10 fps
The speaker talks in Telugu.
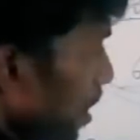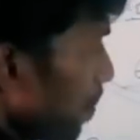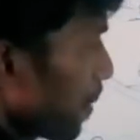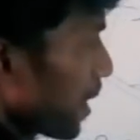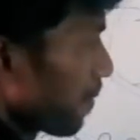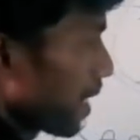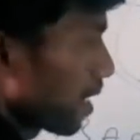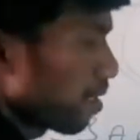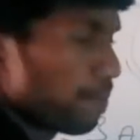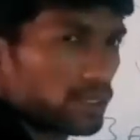ఏప్రిల్ ఇరవై
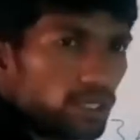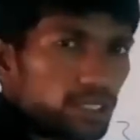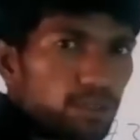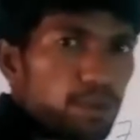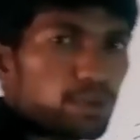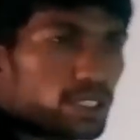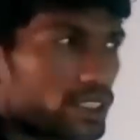నాలుగు పంతొమ్మిది వందల తొంభై మూడు